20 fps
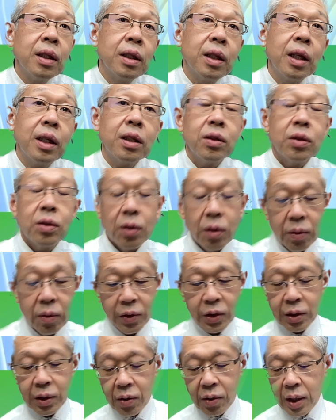テキストをお
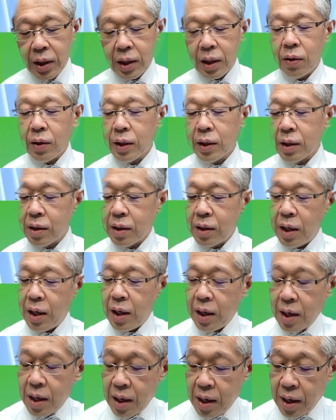持ちの方はです
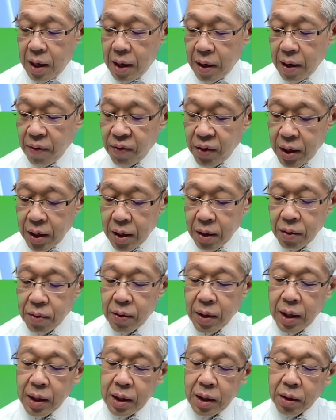ね、えー、右
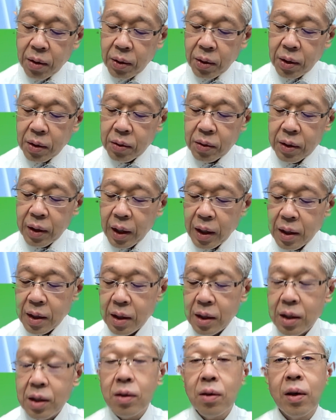上に取り組んだ日
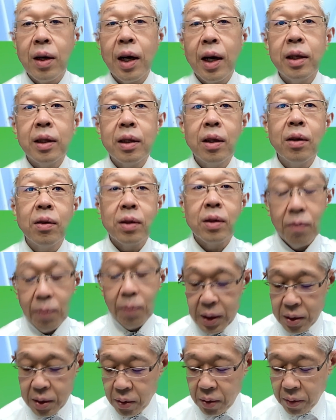にちを書いておき
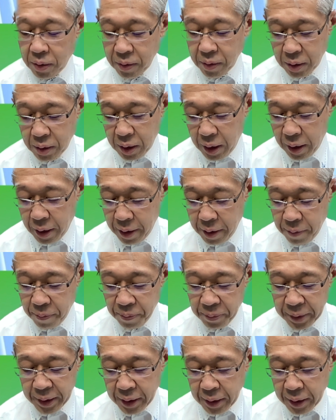ましょう。はい。